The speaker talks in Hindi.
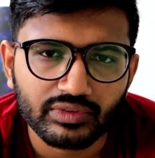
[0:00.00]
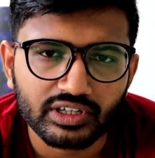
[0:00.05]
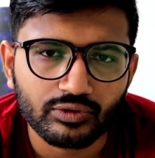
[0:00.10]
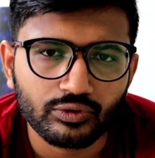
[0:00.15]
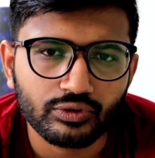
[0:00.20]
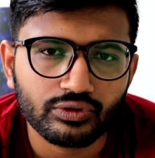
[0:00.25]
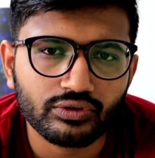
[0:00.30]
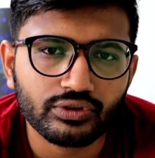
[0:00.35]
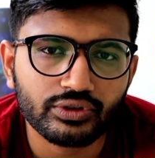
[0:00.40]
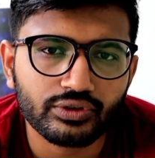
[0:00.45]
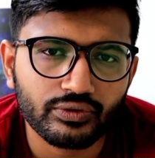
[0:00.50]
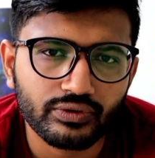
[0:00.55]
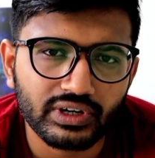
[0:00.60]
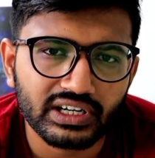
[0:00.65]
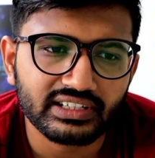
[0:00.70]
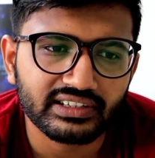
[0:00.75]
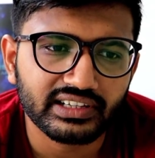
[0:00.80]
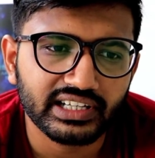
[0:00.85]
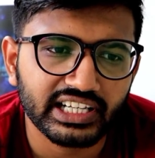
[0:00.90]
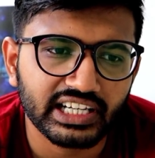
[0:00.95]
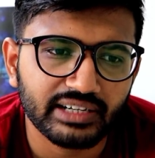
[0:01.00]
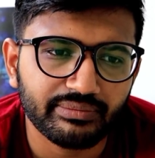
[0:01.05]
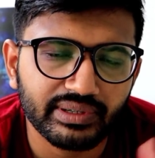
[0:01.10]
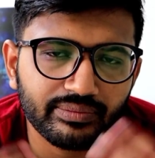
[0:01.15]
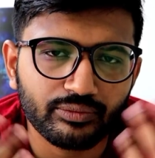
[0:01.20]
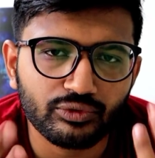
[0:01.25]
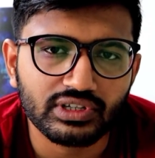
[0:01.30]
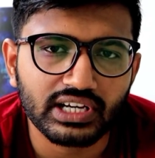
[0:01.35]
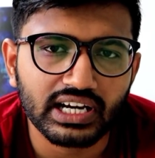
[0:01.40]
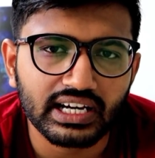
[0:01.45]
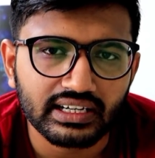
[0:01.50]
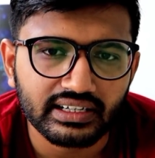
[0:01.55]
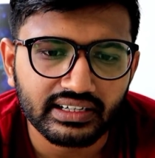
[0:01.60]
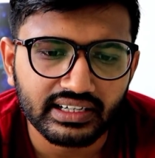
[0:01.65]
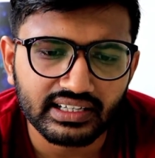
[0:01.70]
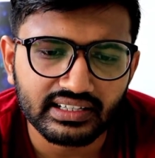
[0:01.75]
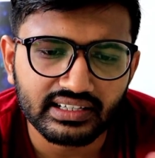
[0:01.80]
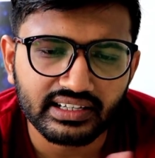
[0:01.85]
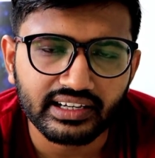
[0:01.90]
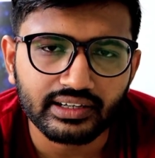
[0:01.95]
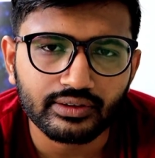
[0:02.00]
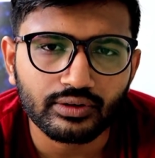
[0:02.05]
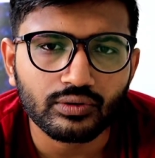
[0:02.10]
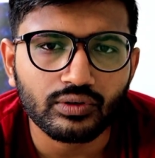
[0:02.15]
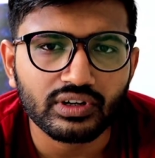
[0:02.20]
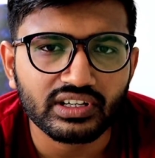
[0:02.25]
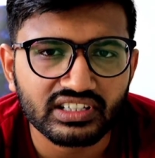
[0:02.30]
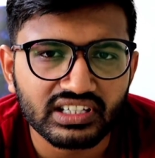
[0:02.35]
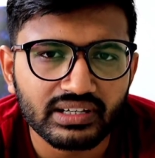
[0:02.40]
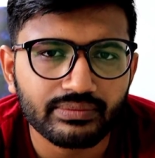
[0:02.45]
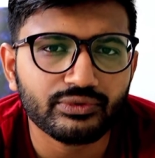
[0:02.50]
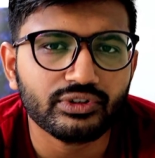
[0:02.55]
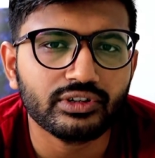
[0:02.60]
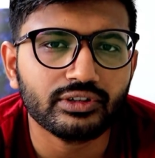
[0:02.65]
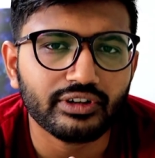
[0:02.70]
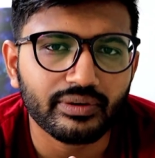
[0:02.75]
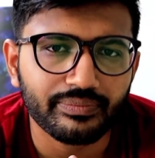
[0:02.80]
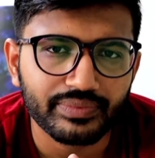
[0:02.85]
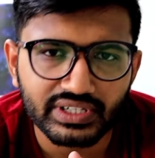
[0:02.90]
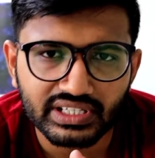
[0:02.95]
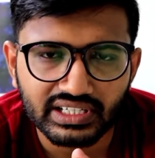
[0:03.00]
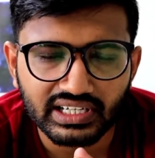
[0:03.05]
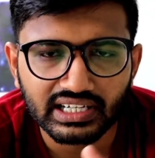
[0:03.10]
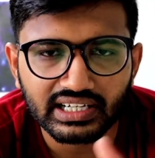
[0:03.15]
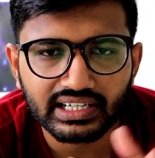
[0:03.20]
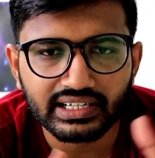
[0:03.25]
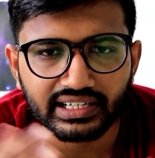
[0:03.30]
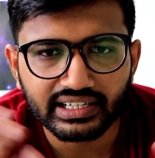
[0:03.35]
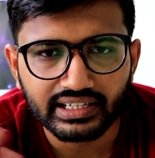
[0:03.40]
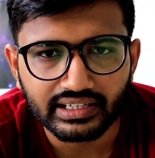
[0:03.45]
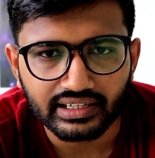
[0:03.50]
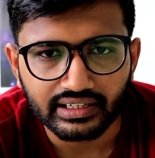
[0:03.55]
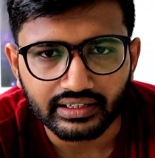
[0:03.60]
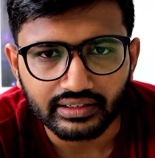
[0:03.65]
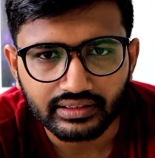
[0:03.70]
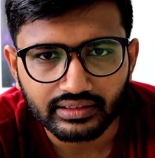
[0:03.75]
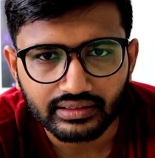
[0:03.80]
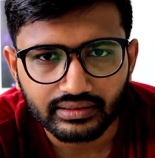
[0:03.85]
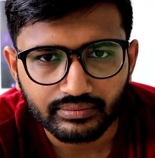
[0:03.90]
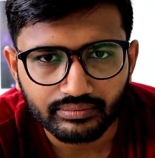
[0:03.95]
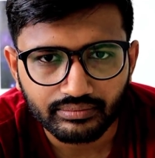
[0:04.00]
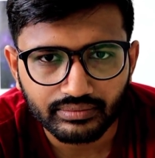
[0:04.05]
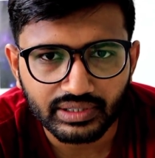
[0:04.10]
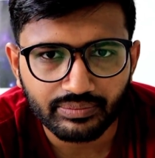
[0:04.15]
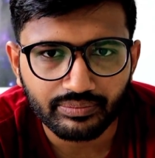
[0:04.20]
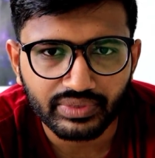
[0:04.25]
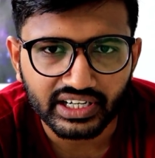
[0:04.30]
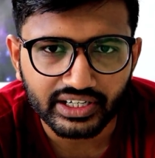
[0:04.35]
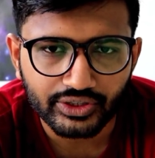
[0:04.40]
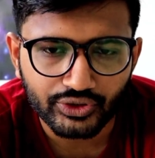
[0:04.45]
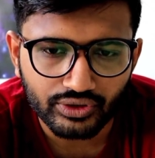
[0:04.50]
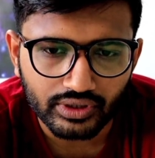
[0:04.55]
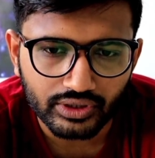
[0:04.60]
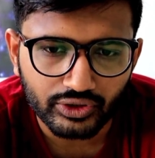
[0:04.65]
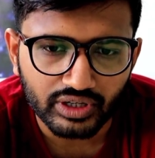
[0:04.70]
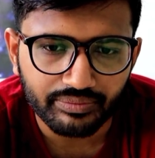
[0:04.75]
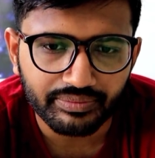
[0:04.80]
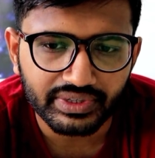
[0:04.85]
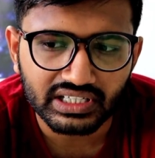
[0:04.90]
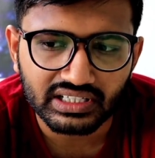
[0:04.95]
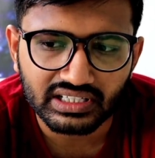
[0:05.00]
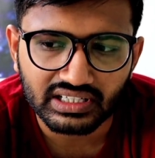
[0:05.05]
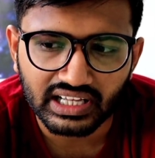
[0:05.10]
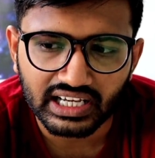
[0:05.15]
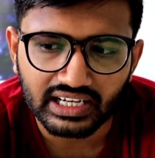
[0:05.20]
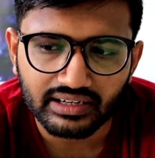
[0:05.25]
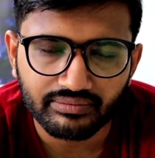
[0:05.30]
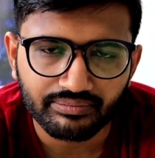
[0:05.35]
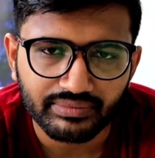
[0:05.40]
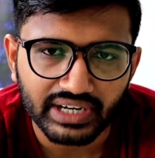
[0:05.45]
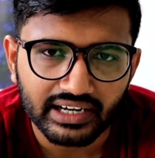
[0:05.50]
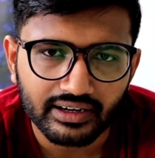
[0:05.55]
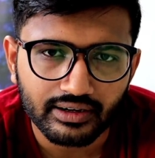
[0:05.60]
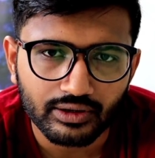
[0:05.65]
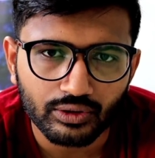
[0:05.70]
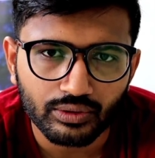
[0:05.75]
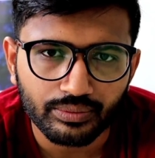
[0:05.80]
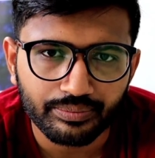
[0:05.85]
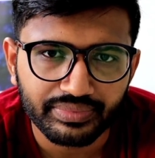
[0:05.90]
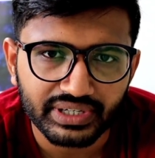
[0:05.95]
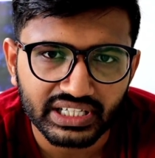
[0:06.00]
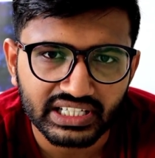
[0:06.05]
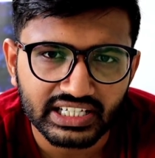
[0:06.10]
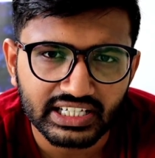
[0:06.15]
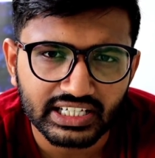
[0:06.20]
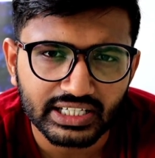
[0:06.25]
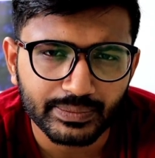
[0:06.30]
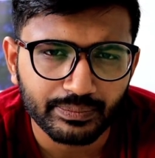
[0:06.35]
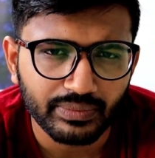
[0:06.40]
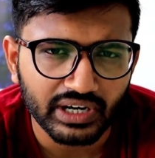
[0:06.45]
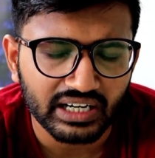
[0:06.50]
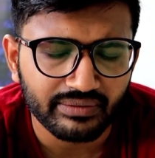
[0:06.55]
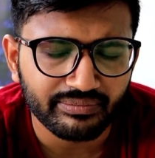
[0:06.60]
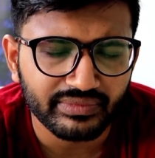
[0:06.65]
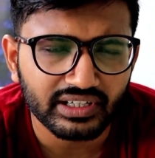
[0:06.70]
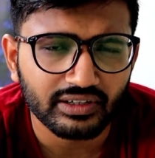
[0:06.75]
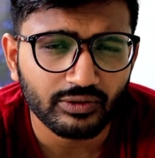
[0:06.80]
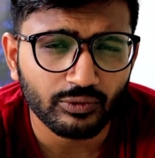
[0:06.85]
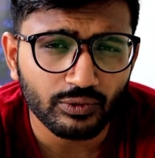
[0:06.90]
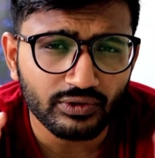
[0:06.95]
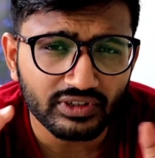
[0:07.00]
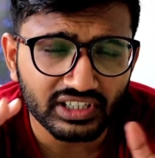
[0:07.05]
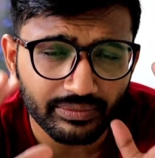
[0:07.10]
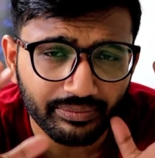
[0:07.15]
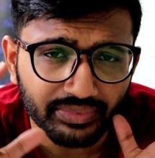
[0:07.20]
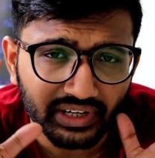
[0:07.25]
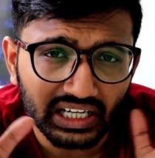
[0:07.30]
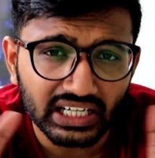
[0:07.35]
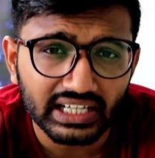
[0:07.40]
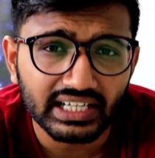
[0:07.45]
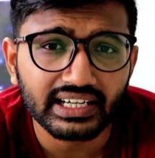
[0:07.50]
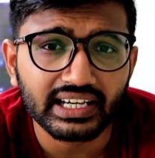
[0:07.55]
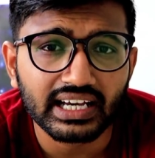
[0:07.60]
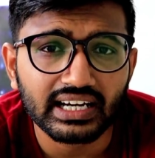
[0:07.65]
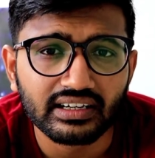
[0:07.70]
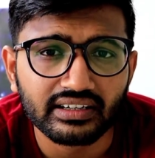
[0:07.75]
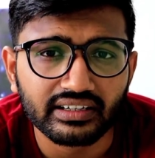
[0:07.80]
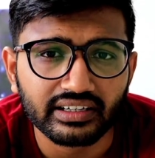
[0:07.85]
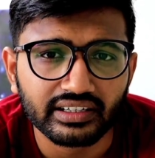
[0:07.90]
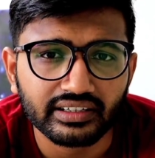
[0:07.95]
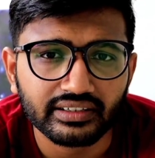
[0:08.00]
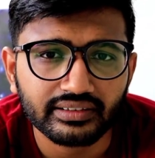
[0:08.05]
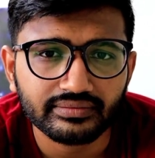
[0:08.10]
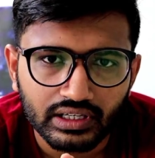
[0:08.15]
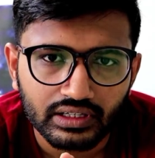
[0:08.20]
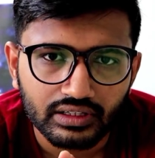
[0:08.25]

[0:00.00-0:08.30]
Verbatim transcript: बट कुछ कुछ स्टूडेंट्स ने यह भी पूछा कि सर ये तो कॉन्सेप्चुअल टॉपिक्स के लिए ठीक है बट फैक्चुअल टॉपिक्स लाइक माइक्रो फिजिक्स फार्मेक उन सब के लिए क्या करें